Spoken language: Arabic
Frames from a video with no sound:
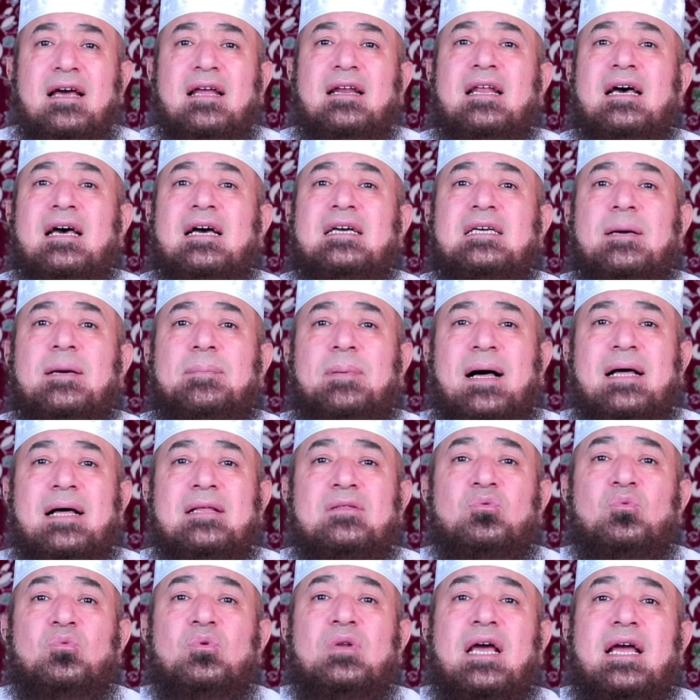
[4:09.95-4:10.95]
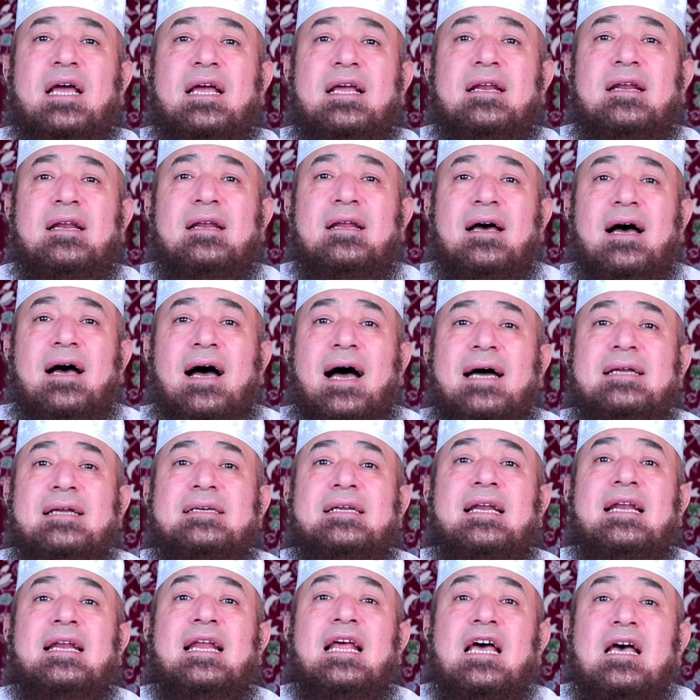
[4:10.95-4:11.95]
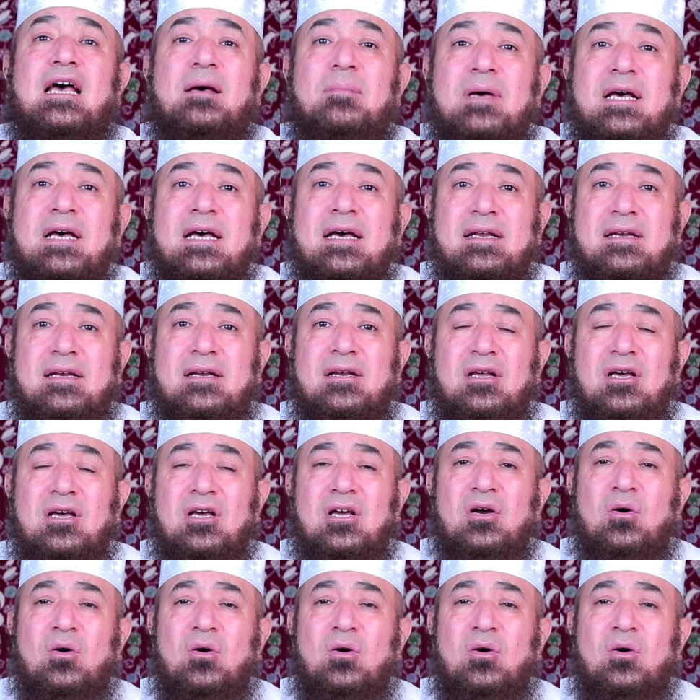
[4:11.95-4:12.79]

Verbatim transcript: لا يبحثون إلا عن الأمان